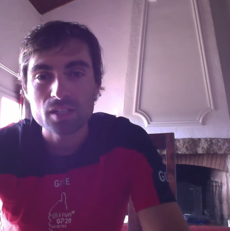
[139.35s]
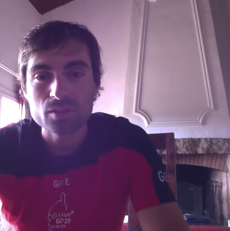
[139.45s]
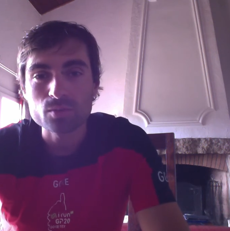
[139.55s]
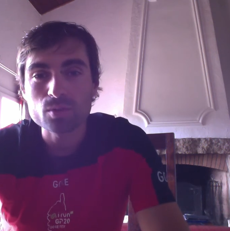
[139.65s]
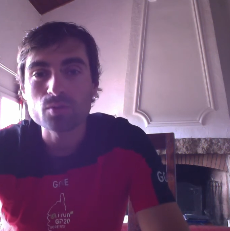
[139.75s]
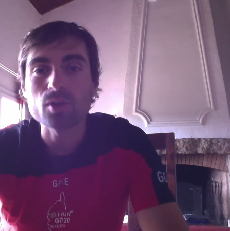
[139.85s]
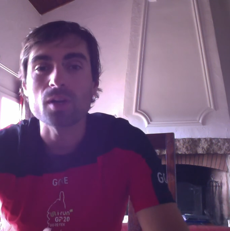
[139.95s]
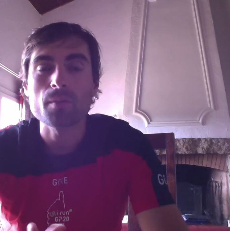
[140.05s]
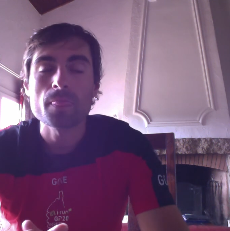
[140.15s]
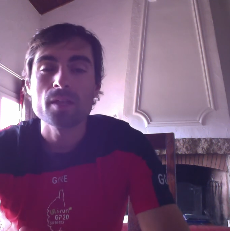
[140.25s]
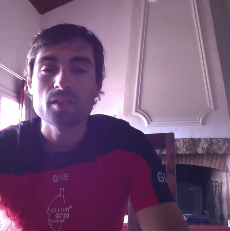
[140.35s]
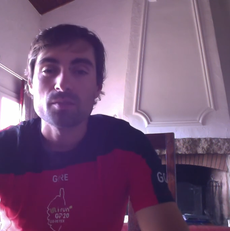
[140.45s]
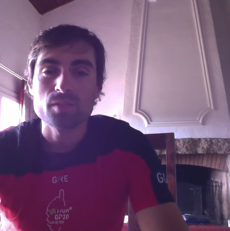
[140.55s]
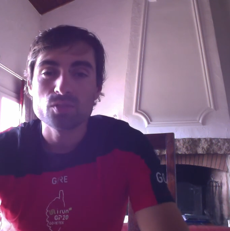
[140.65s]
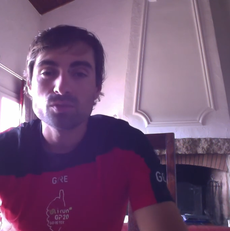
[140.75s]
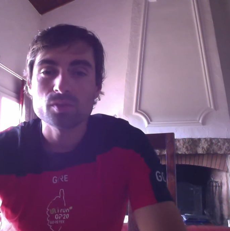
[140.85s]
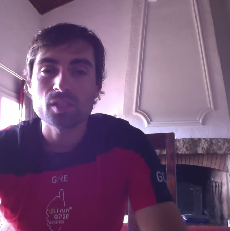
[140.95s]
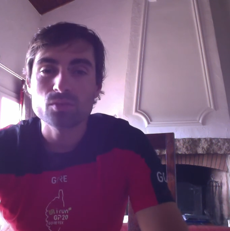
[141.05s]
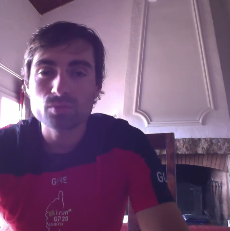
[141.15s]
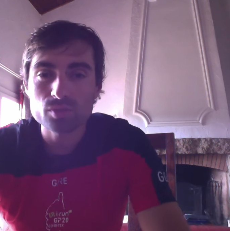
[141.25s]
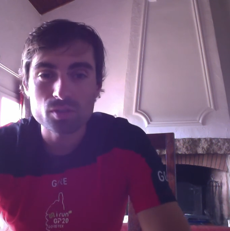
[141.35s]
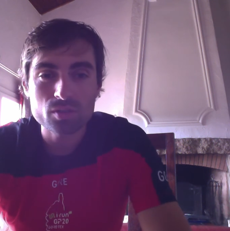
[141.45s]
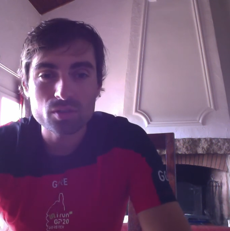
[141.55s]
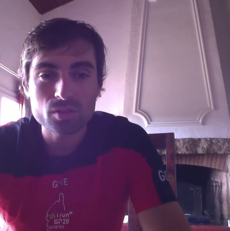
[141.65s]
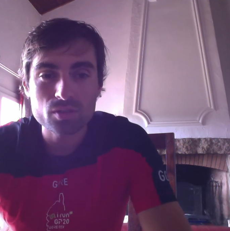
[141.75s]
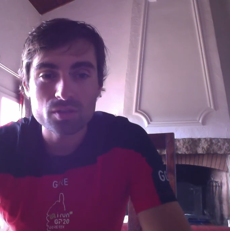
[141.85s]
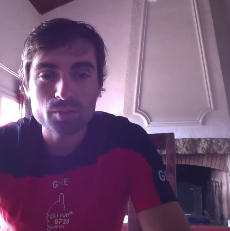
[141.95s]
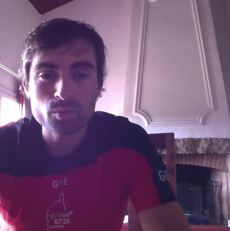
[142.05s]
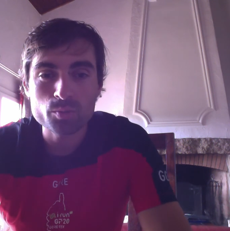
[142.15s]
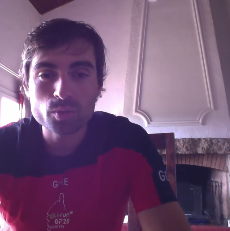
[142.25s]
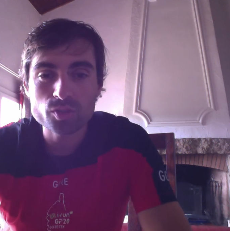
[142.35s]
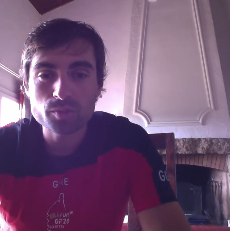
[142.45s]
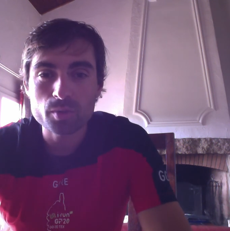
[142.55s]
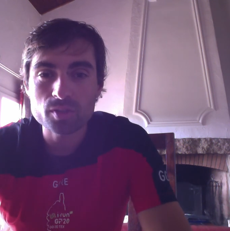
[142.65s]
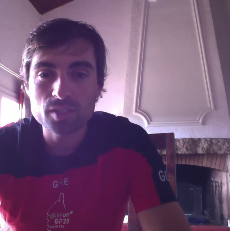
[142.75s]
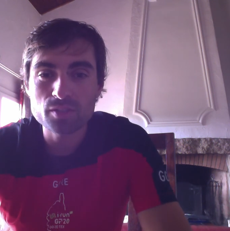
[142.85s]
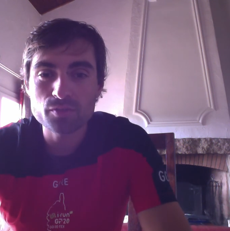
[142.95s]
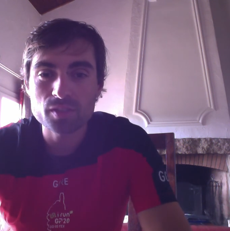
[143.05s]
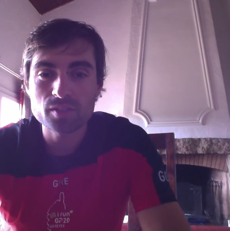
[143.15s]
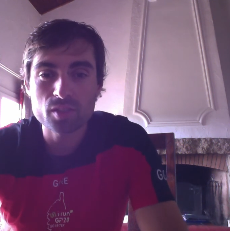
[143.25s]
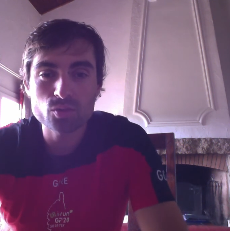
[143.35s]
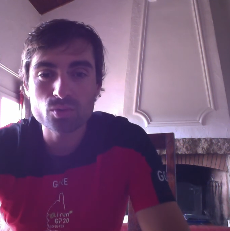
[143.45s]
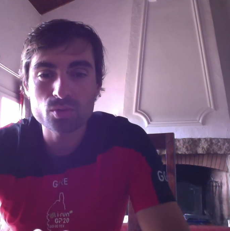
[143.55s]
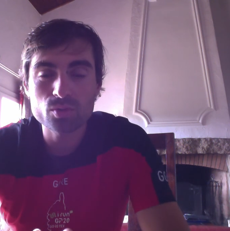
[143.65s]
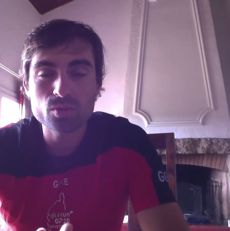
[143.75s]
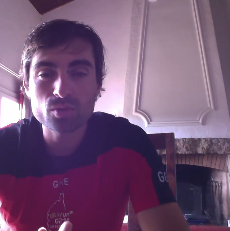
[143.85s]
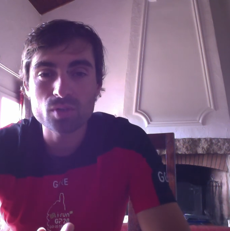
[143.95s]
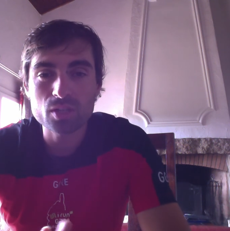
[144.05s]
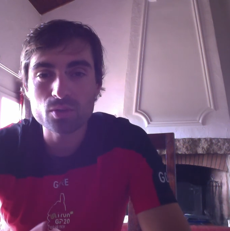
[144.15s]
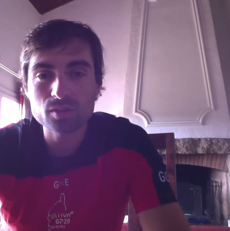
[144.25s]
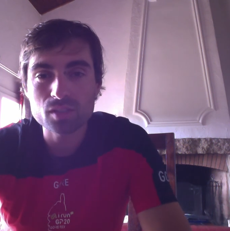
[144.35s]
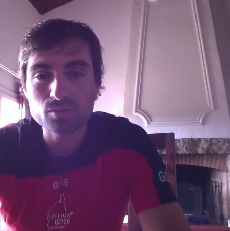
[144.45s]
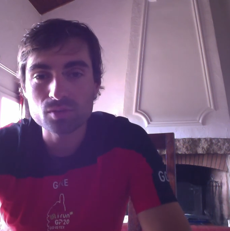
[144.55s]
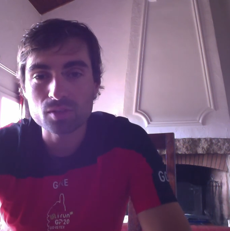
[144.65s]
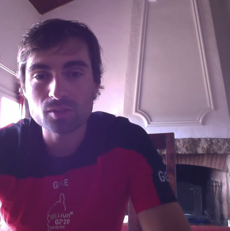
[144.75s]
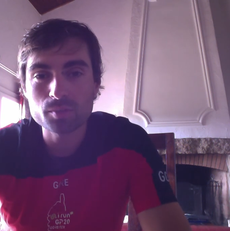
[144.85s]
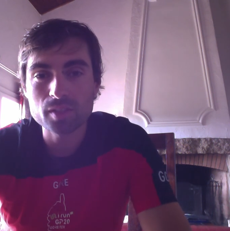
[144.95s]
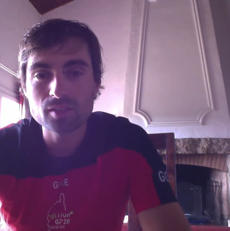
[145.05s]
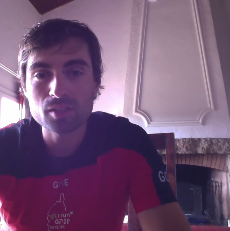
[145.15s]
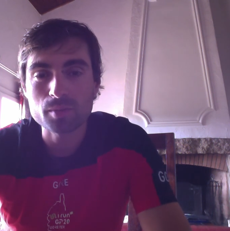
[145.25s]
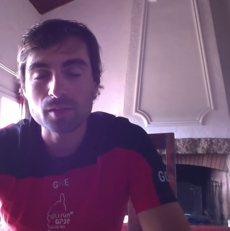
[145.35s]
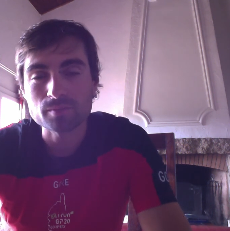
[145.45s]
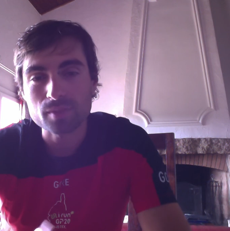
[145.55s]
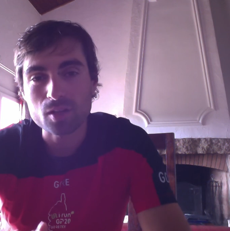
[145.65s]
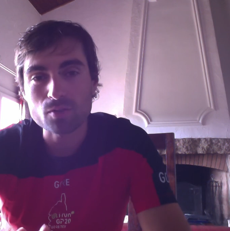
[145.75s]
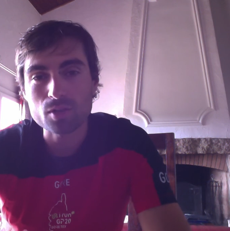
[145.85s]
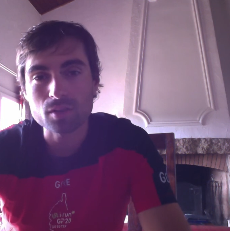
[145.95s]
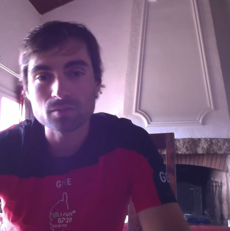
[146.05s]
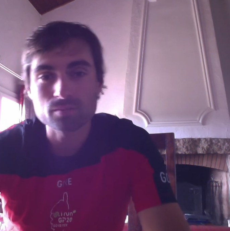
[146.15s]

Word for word: Donc euh, voilà, mais je vous souhaite à tous euh, des bons projets sportifs et si un jour le, la Corse ça vous tente, ben, n'hésitez pas. Au revoir.